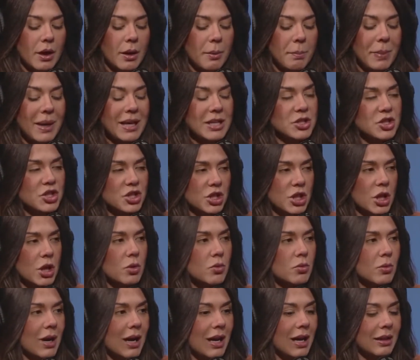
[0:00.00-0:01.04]
a
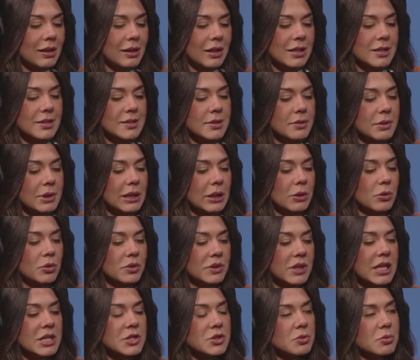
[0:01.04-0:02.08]
paixão, a atração, ela
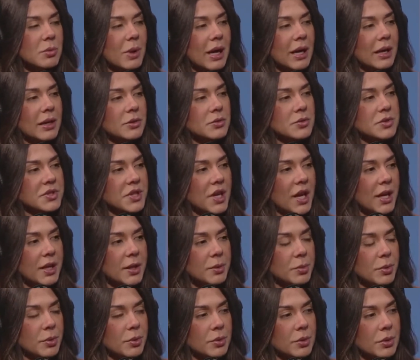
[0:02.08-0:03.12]
acontece numa área do
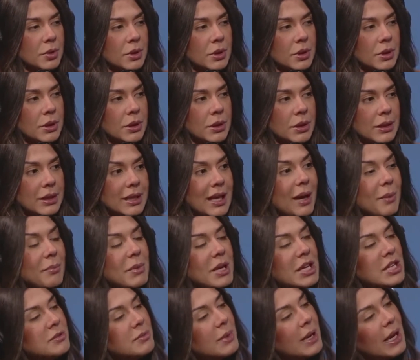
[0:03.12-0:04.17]
cérebro que é a
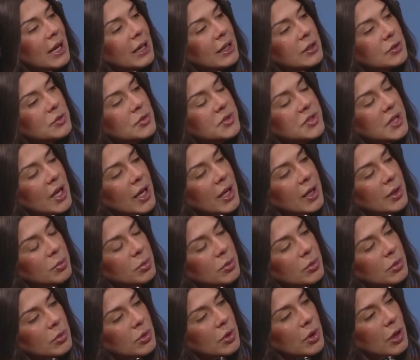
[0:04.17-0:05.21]
mesma área do
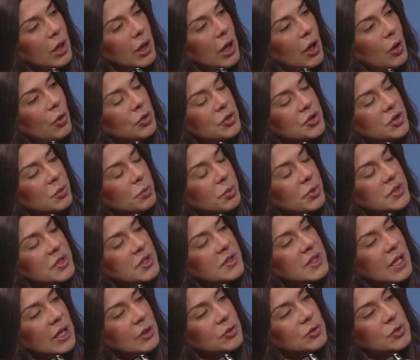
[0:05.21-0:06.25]
cérebro onde são
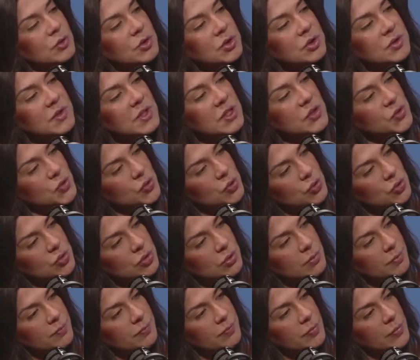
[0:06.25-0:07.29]
processados os
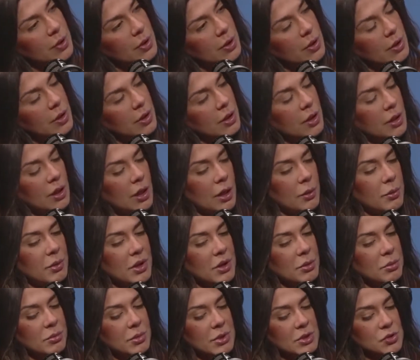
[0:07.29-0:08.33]
vícios. É
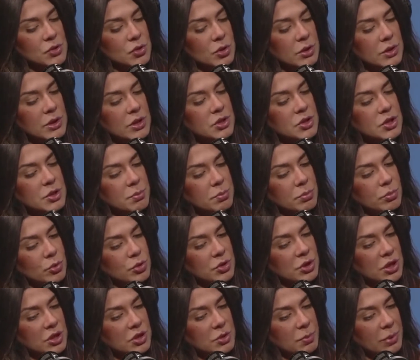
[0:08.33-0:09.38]
uma, uma zona de
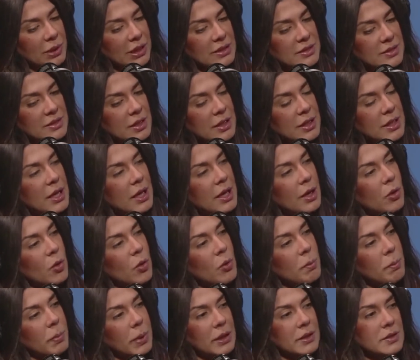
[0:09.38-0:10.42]
busca de prazer e
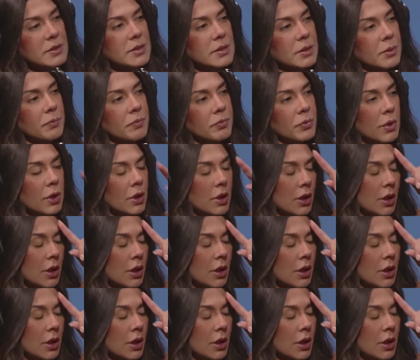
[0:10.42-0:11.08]
recompensa.